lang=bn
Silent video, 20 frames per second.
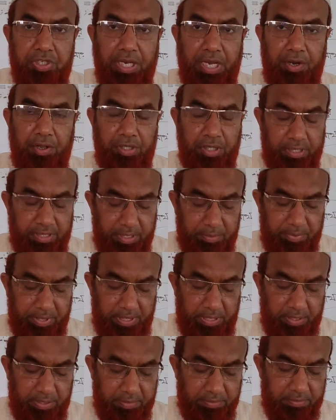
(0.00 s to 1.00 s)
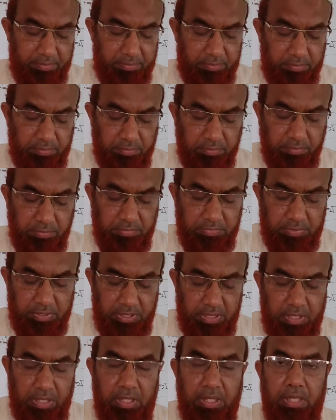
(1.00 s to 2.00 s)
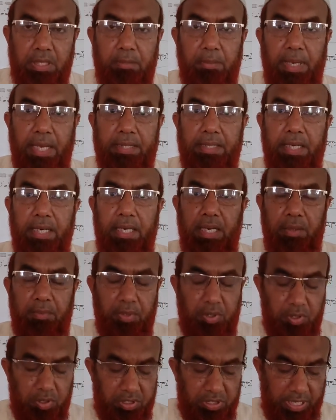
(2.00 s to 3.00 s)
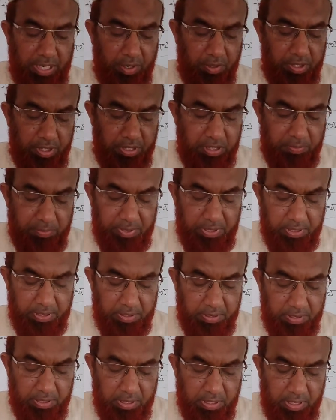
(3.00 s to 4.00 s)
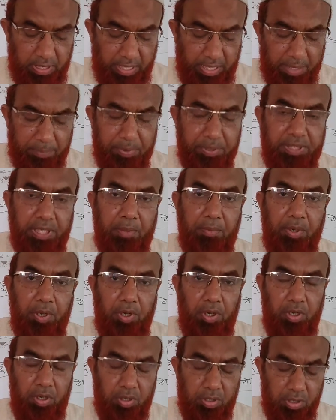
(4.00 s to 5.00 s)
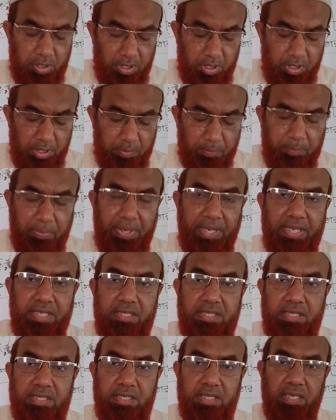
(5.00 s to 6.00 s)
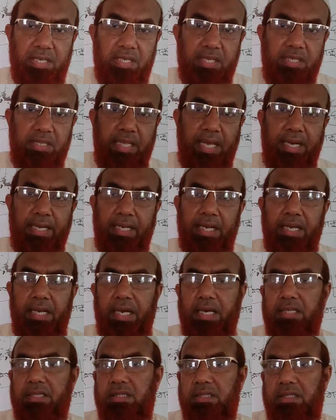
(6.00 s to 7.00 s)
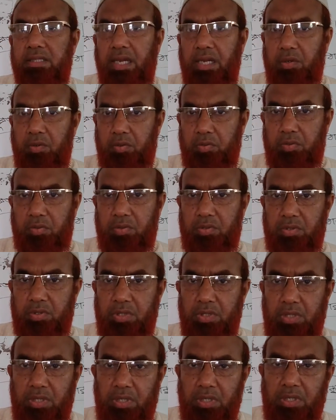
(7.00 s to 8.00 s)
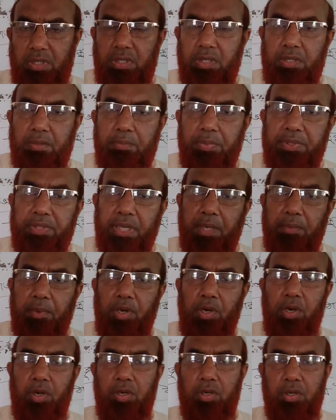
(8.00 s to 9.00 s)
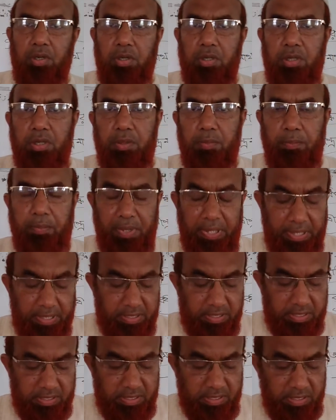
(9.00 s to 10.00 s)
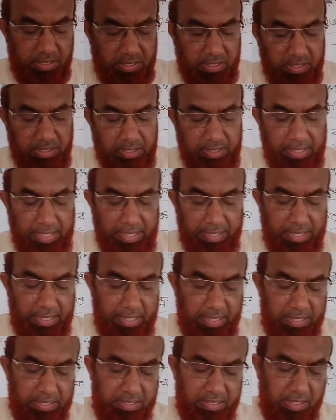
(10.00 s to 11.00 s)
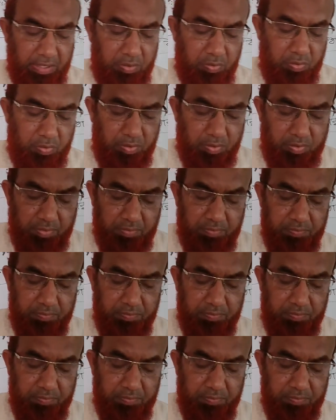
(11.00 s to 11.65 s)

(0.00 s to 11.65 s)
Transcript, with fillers: সারদা দেবী মাতার নাম হলো সারদা দেবী আর পিতামহ প্রিন্স দ্বারকানাথ ঠাকুর পিতামহ প্রিন্স দ্বারকানাথ ঠাকুর